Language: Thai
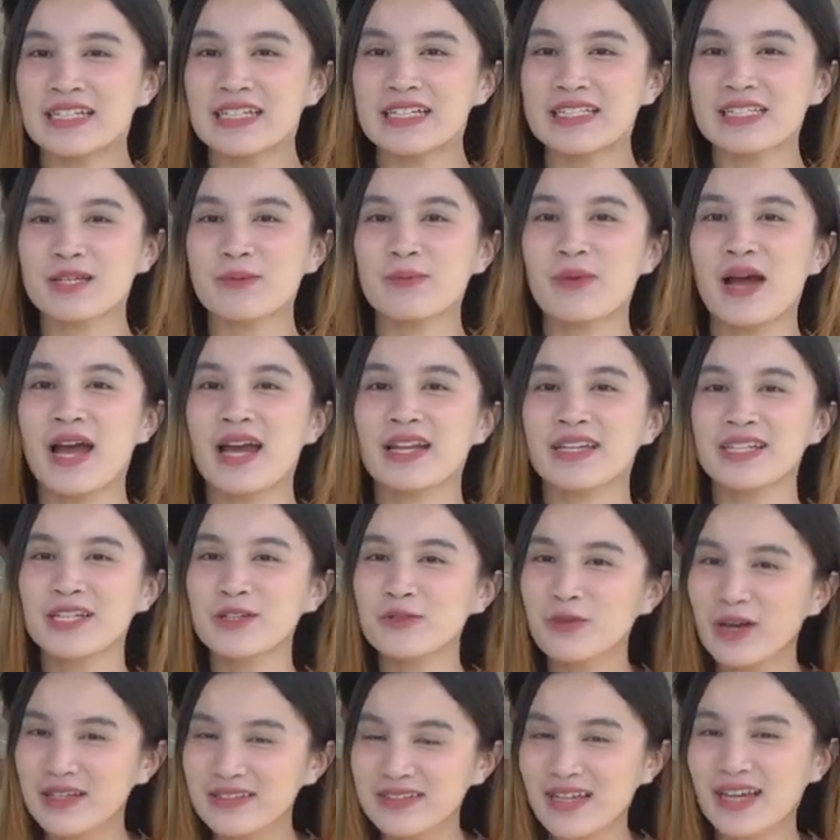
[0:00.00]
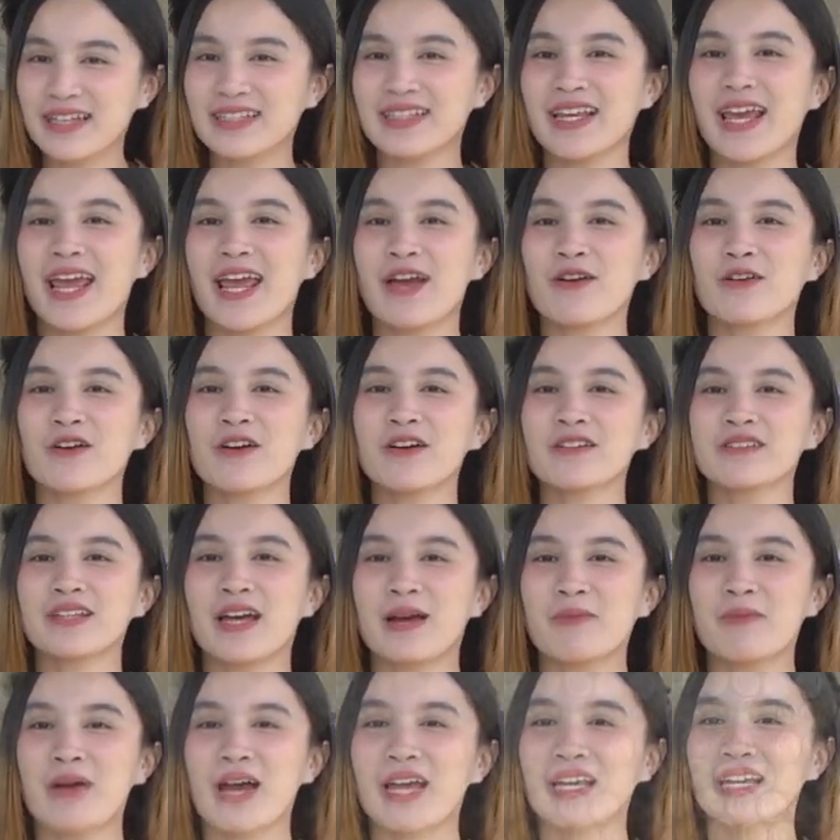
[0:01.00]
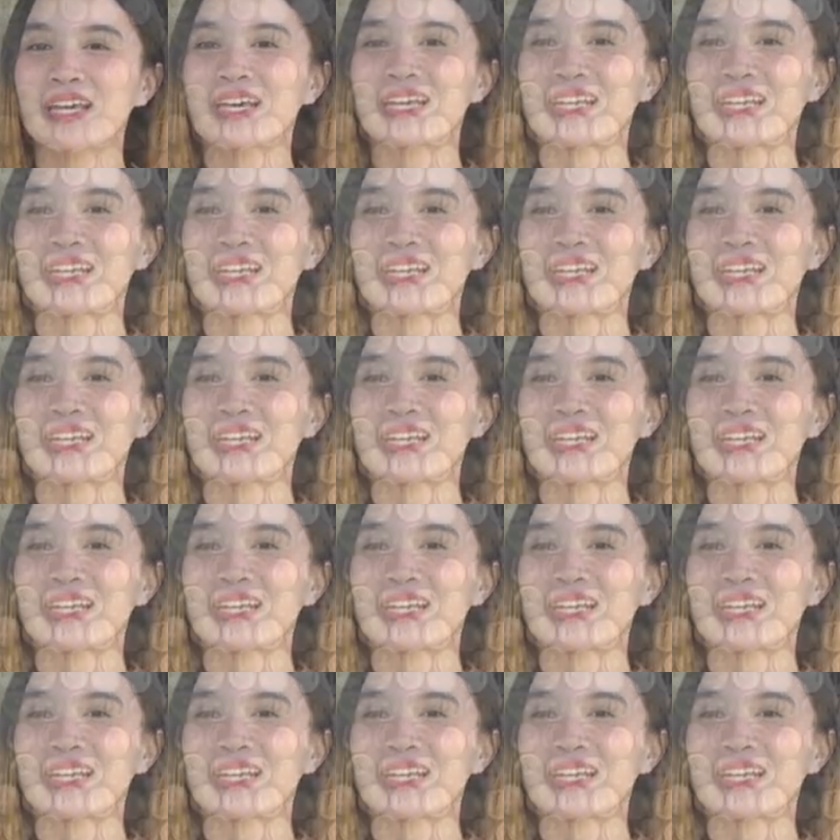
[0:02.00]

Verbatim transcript: ที่จะมาที่วัดสายแก้วก็สามารถ